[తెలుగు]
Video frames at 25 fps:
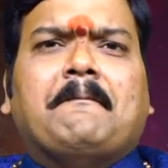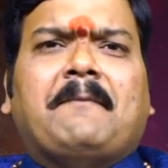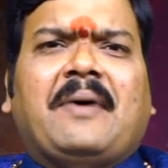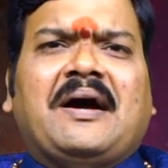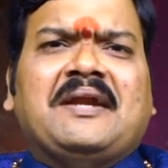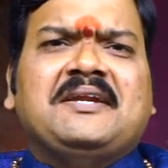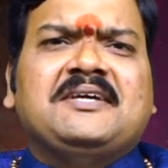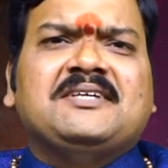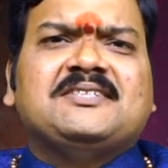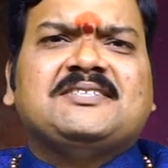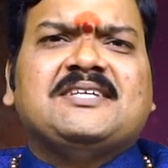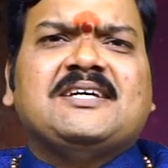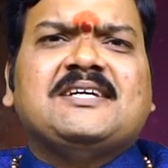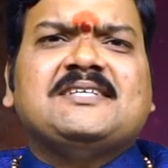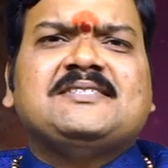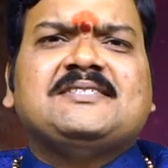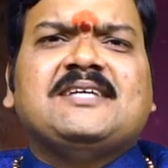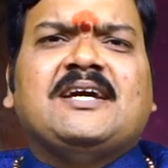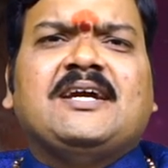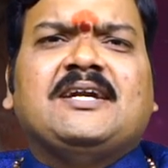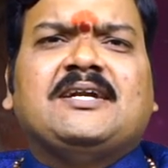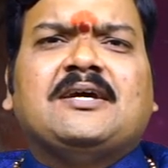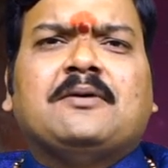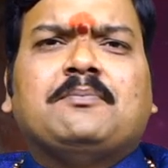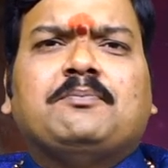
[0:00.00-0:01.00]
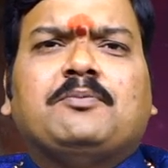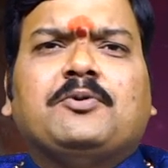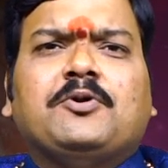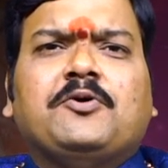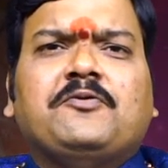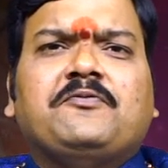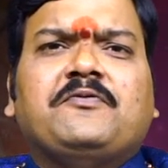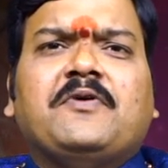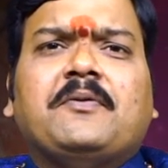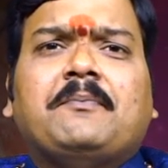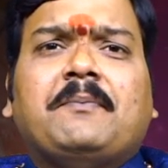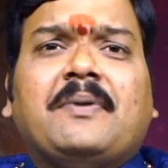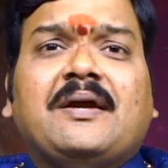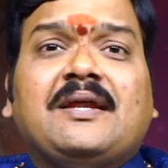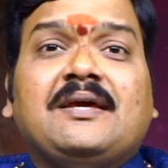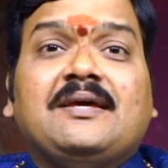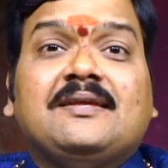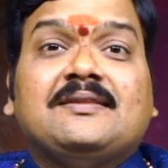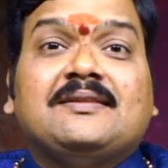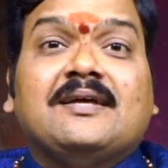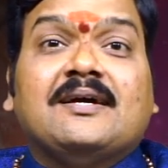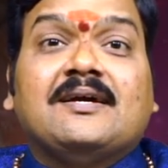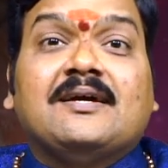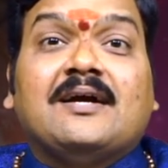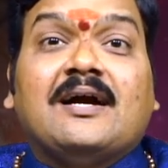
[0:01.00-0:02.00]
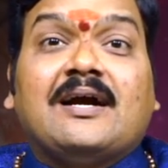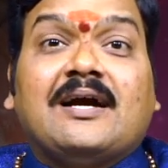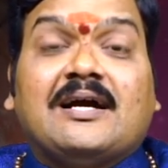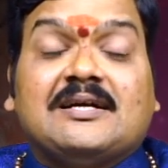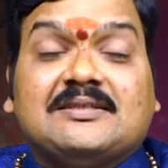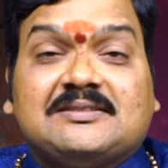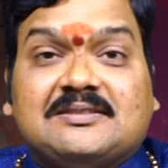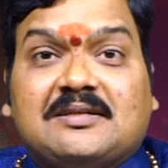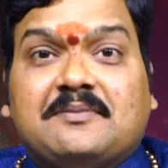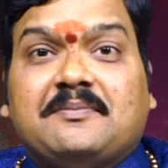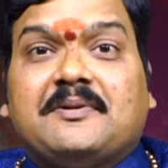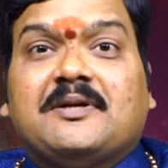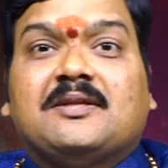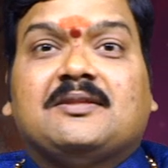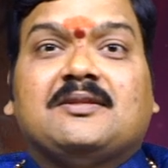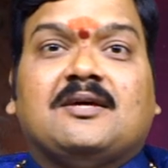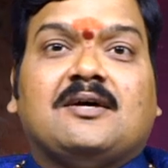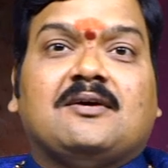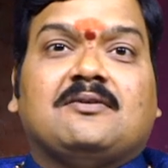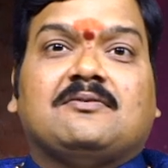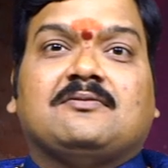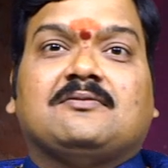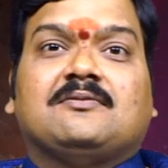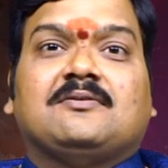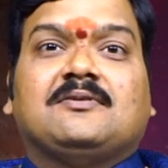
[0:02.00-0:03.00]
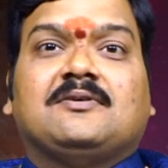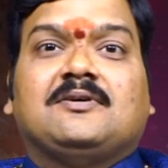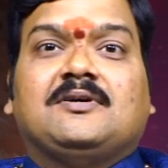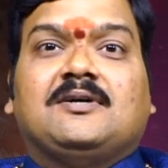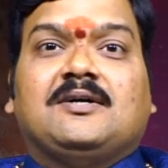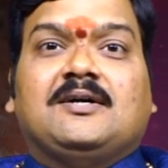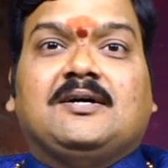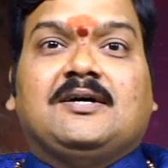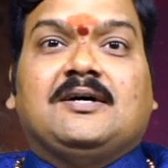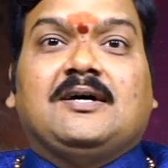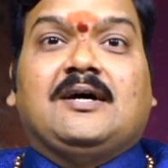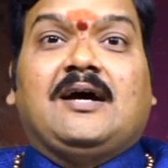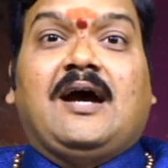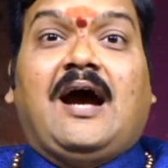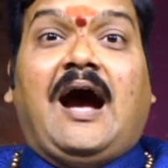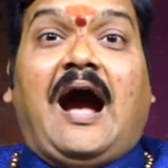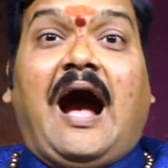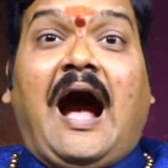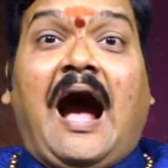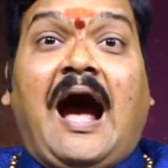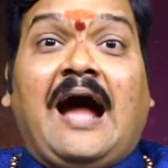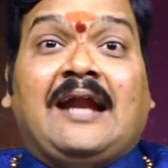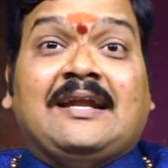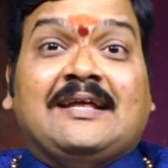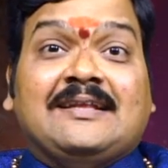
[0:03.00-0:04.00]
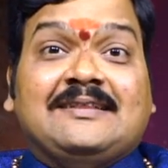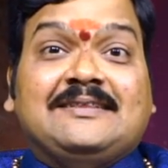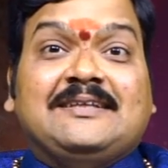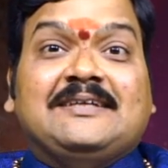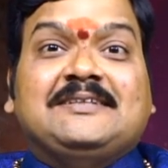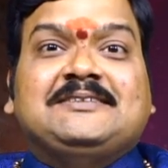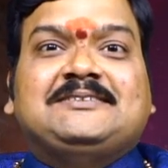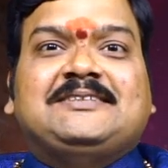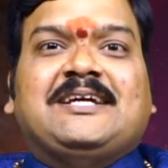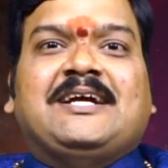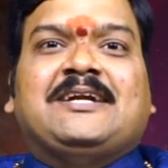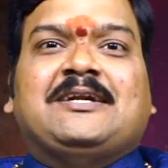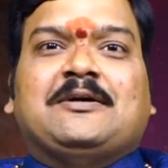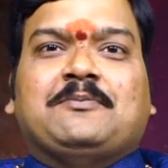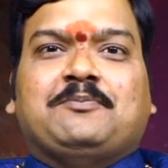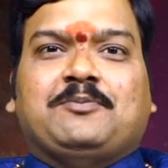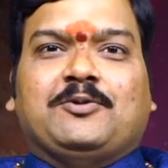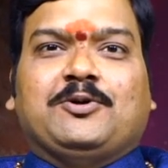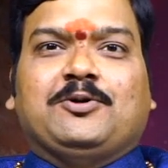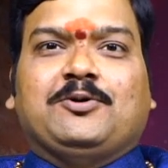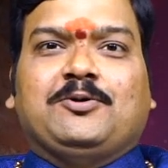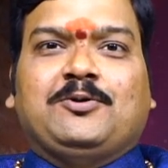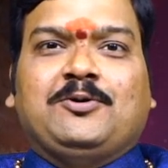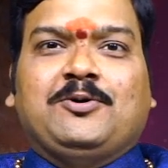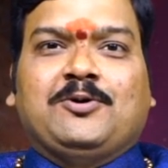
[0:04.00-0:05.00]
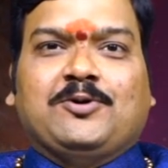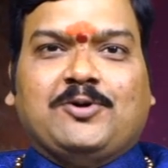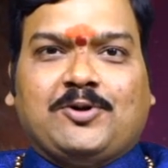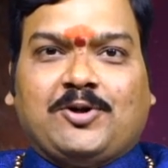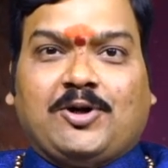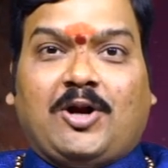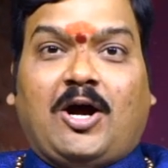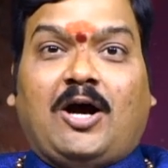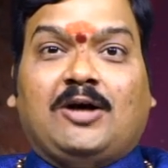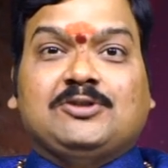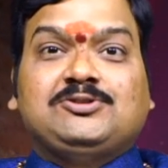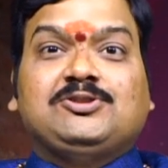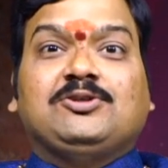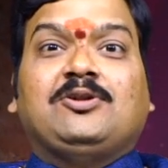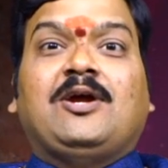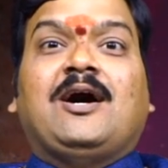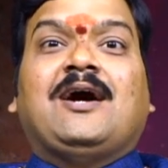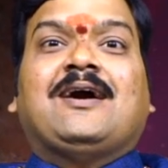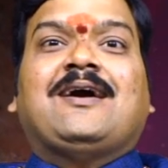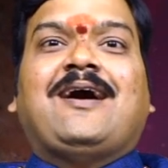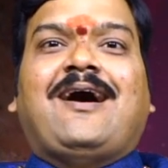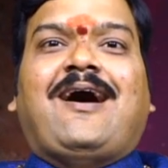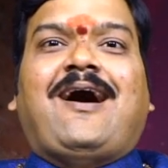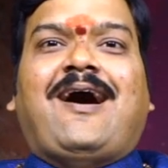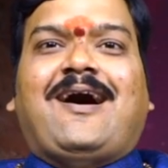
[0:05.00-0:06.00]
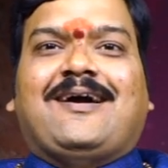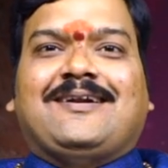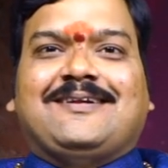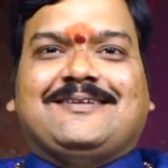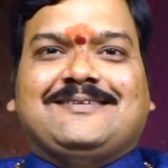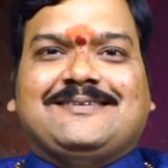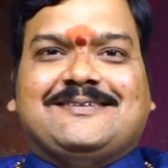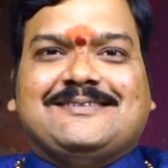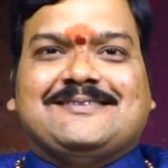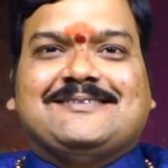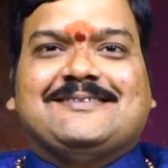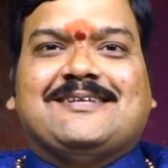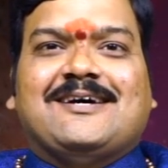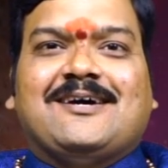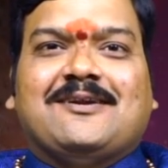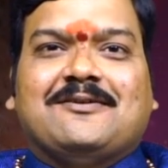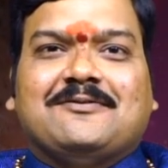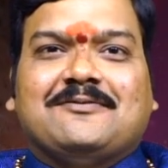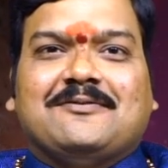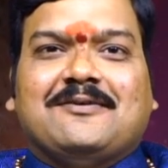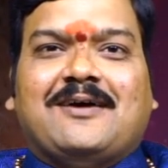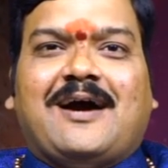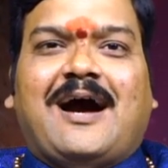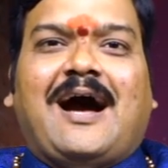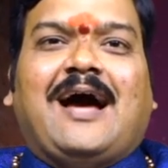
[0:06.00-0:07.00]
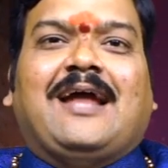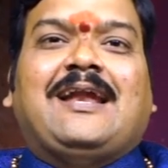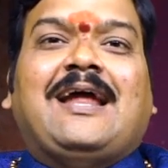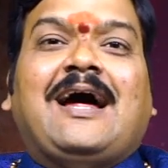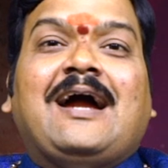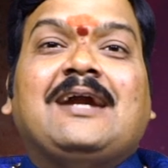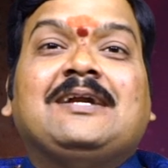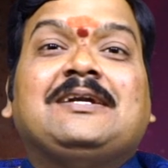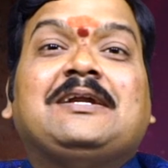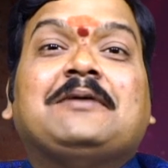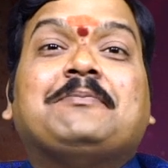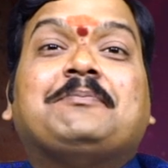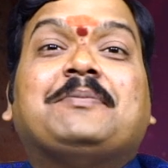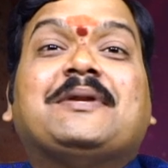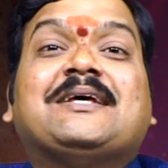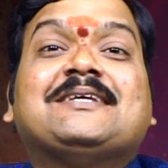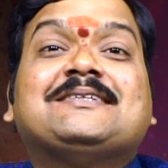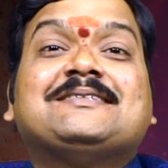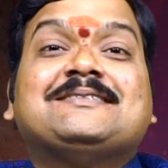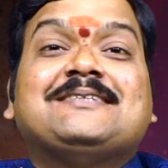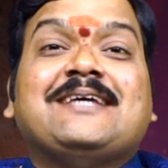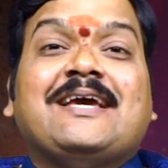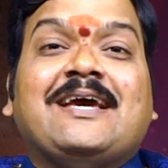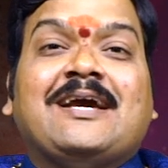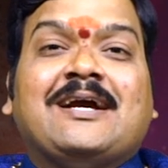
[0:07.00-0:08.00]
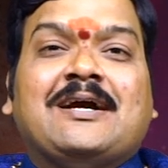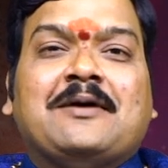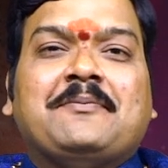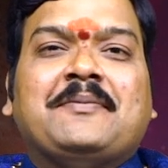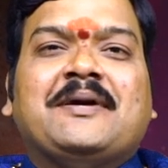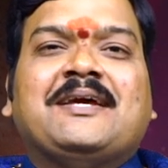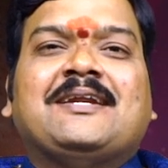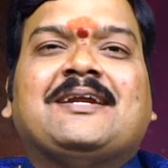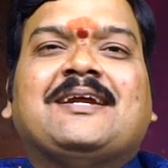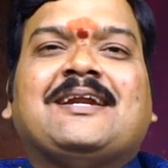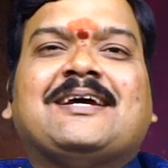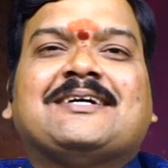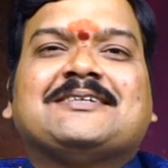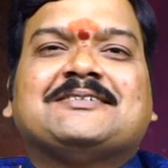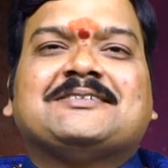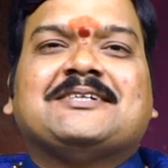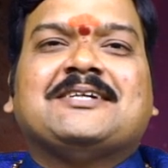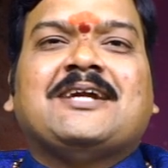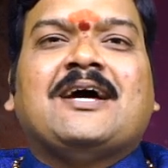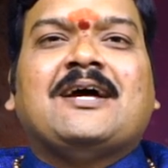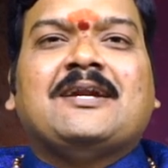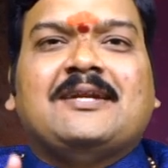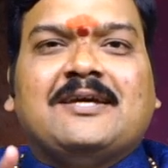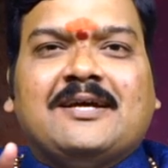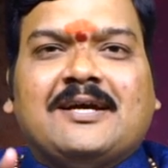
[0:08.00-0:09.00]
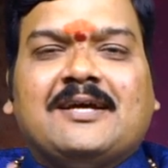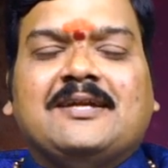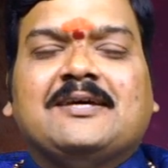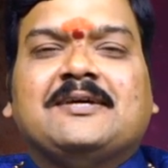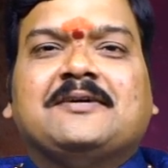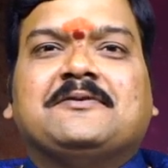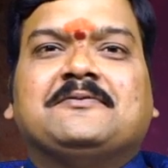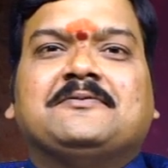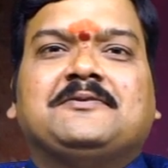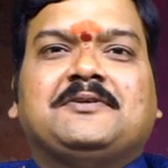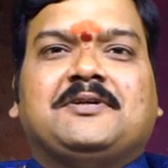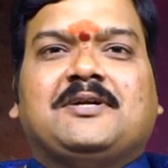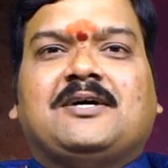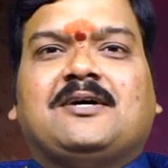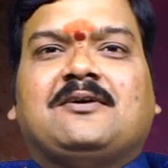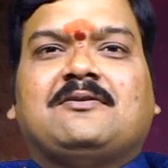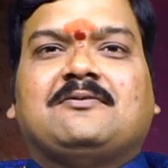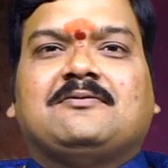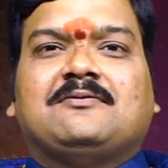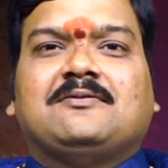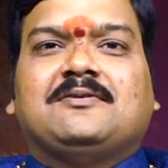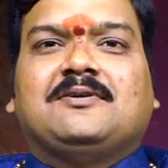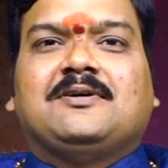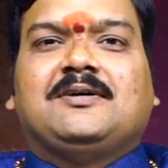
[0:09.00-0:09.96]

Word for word: పని చేసేటప్పుడు విపరీతంగా కష్టపడతారు ఆనందించేటప్పుడు రాజులాగా ఆనందిస్తారు అలాంటి ప్రత్యేకమైన లక్షణాన్ని కలిగి ఉంటారు